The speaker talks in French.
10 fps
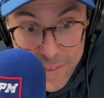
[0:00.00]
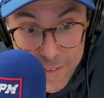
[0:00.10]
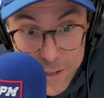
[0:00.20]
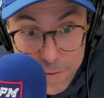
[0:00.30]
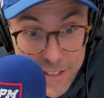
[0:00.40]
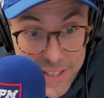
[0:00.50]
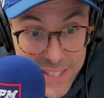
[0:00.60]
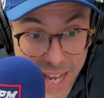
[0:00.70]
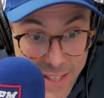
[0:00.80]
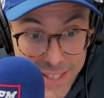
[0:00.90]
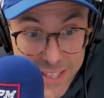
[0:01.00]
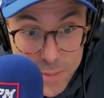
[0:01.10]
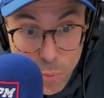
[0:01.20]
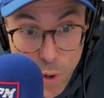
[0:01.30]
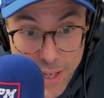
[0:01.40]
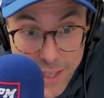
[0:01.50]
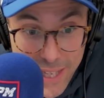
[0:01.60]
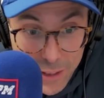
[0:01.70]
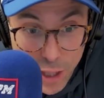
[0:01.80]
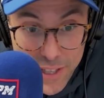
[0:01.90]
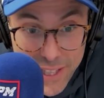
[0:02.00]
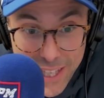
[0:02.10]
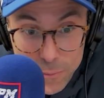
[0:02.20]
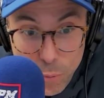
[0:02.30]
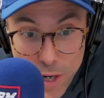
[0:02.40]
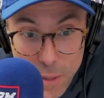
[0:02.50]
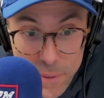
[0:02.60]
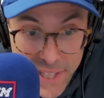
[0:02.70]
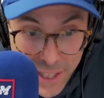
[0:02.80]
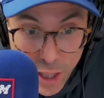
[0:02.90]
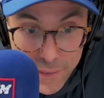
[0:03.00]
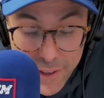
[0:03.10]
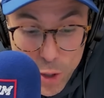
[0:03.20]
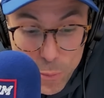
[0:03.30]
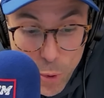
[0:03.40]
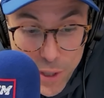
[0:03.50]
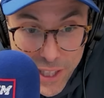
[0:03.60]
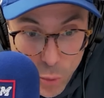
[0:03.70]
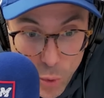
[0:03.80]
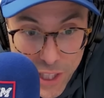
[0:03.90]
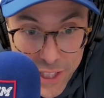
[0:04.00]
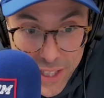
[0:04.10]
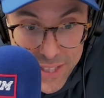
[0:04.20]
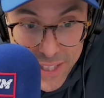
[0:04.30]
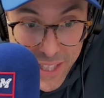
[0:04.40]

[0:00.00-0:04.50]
Il a fait 106 points, 84 points, puis 81 points dans les trois dernières années.